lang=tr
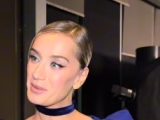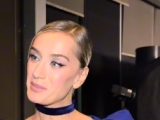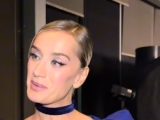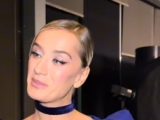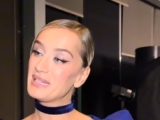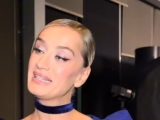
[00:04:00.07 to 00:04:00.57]

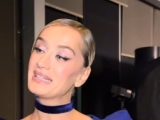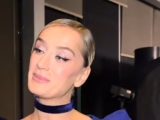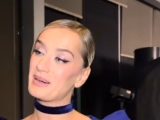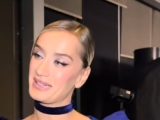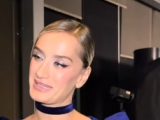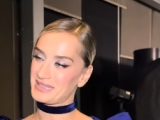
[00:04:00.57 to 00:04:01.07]
ama bilgim
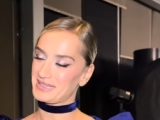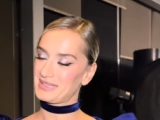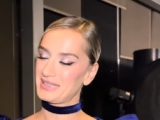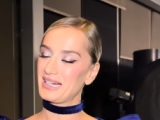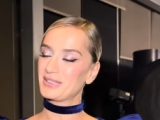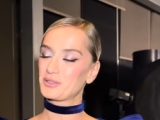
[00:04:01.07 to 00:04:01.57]
az.
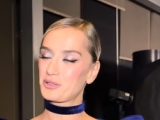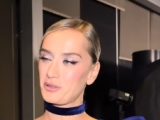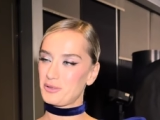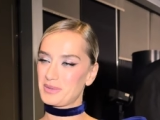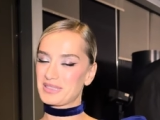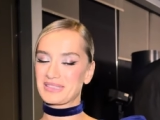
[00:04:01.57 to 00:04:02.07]
Yanlış
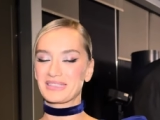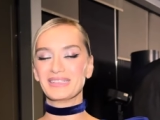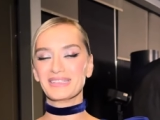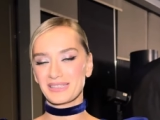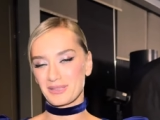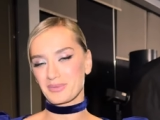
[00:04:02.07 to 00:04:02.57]
olmasın.
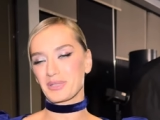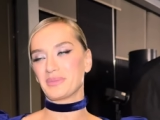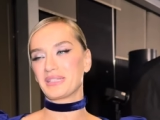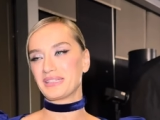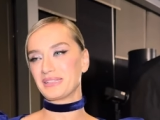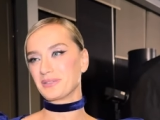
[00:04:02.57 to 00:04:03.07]
inanırım
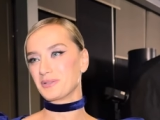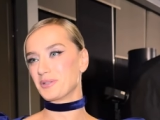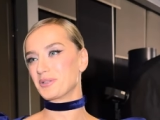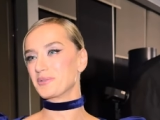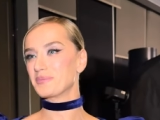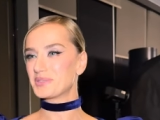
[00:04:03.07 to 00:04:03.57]
tabii ki
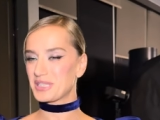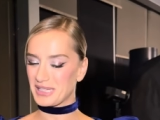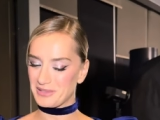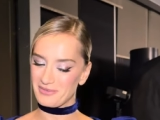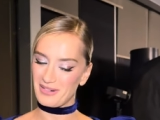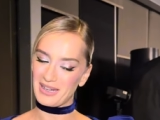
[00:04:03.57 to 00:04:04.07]
inanıyorum.
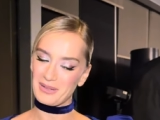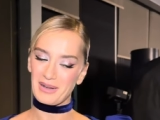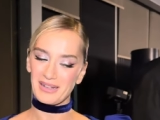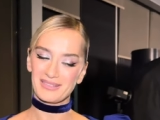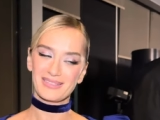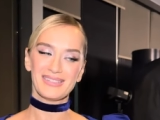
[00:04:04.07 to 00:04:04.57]
Şeyim var
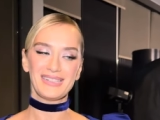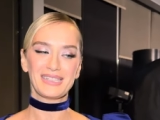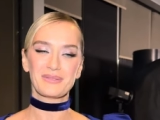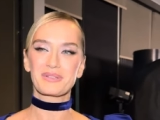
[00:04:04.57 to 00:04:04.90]
hemen ilgim